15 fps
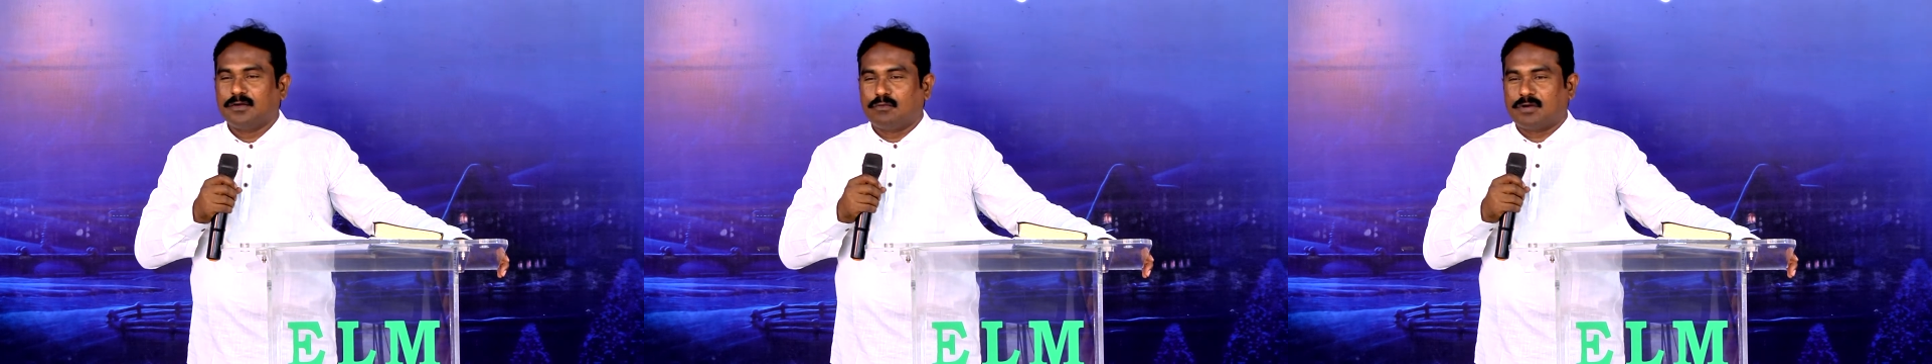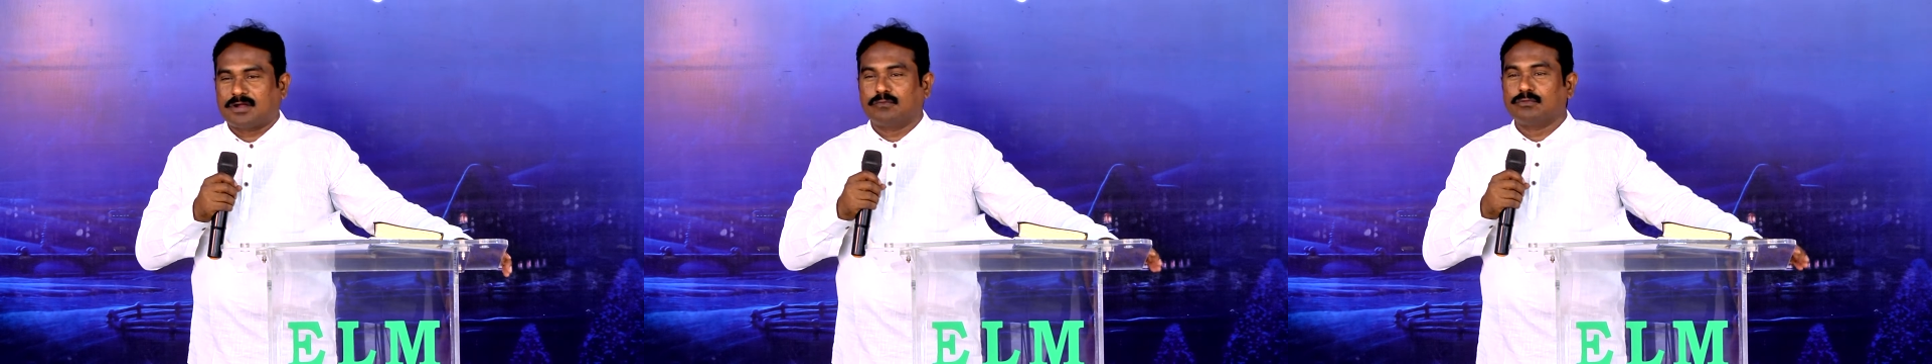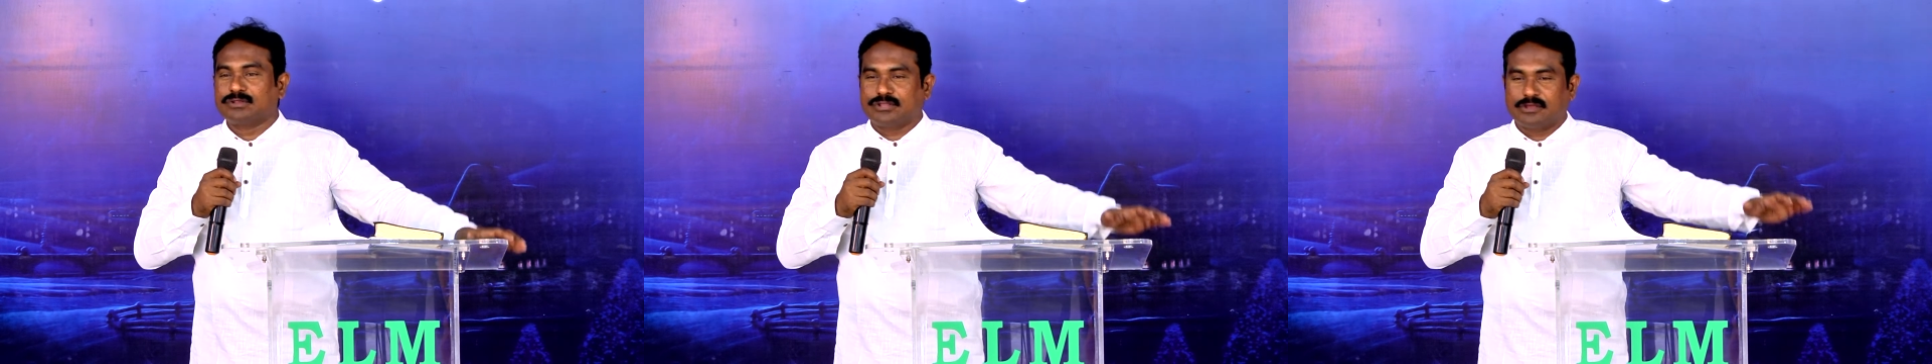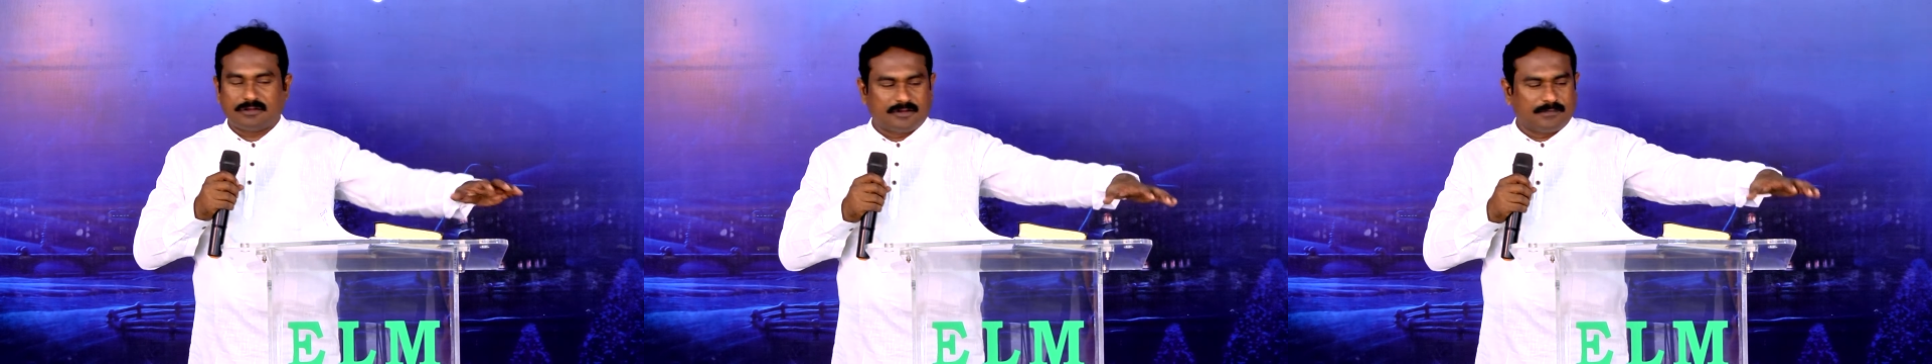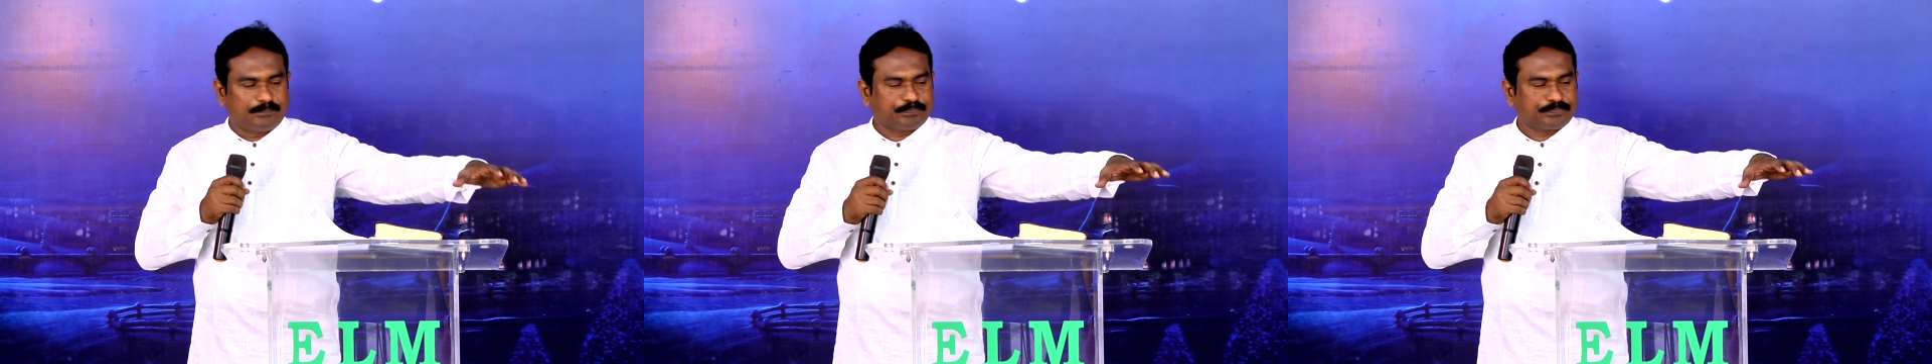ఒక
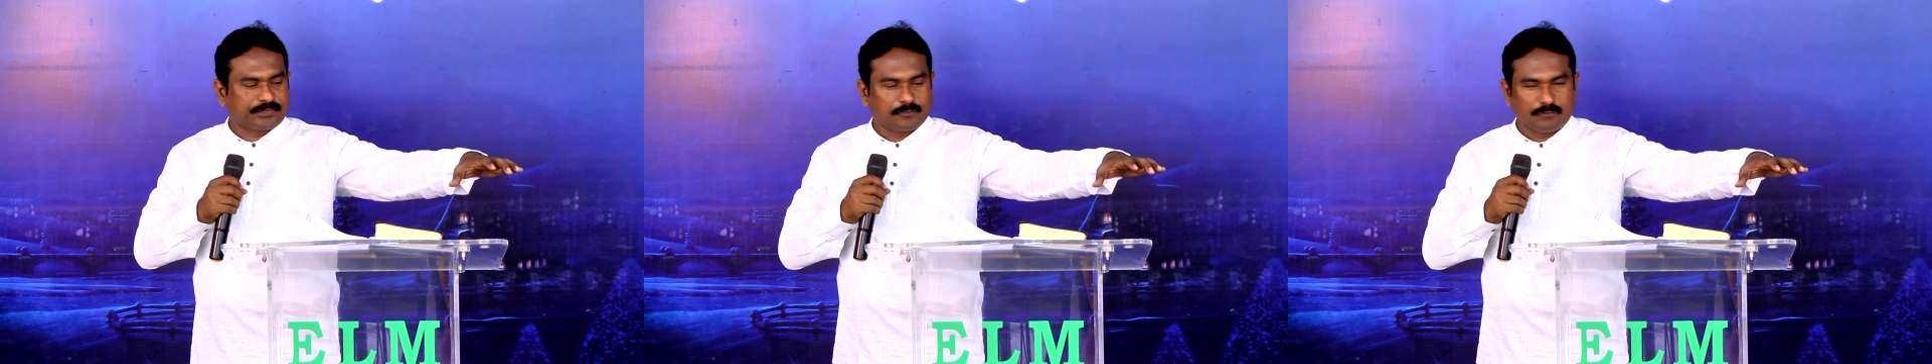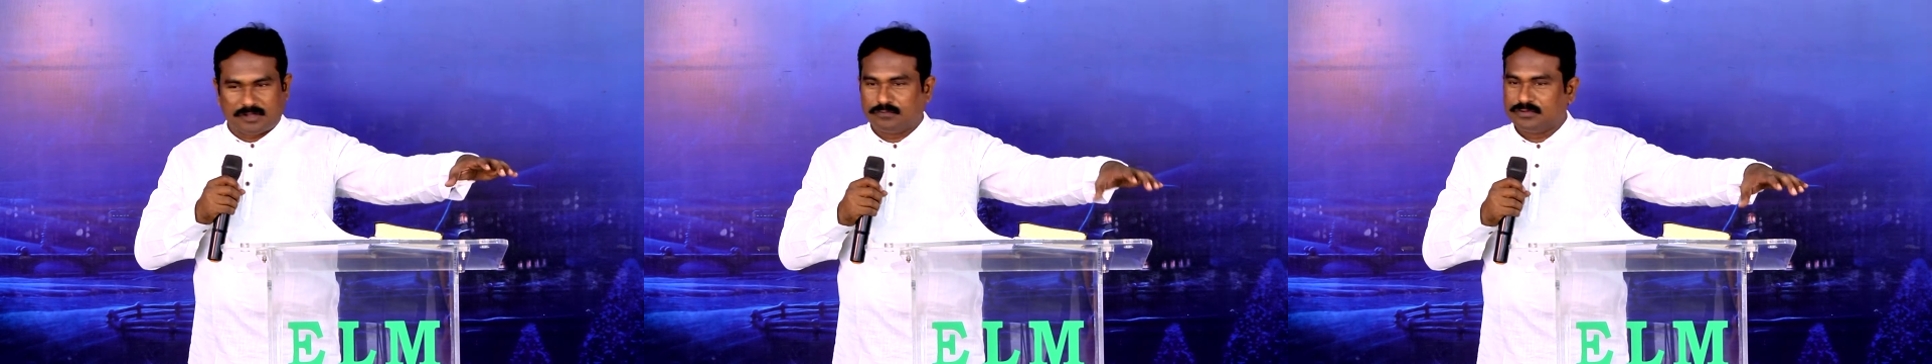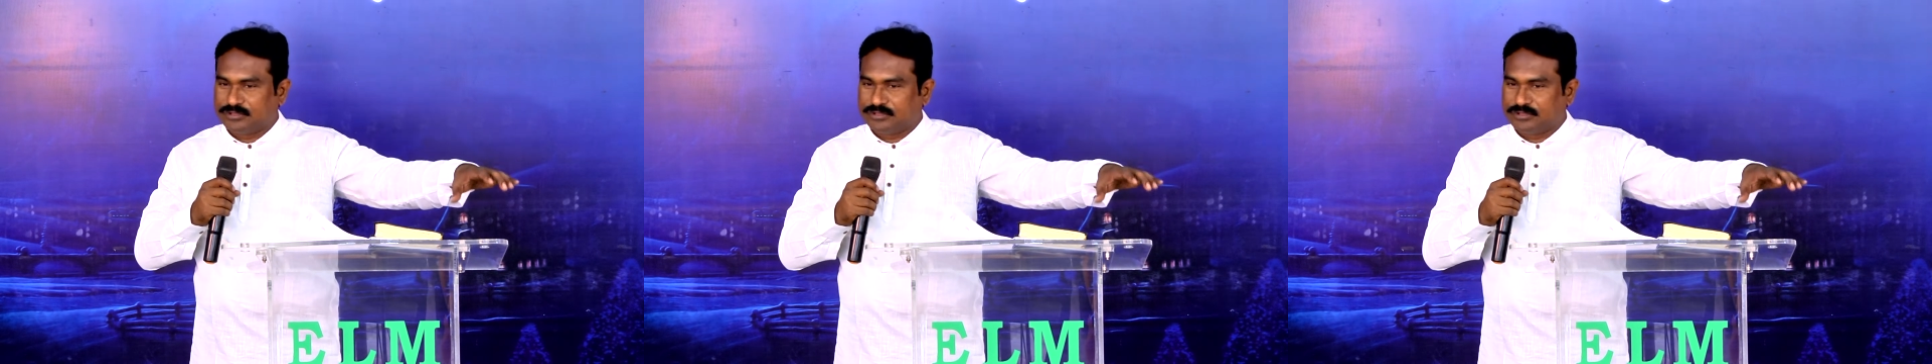ఉద్యోగం ఒక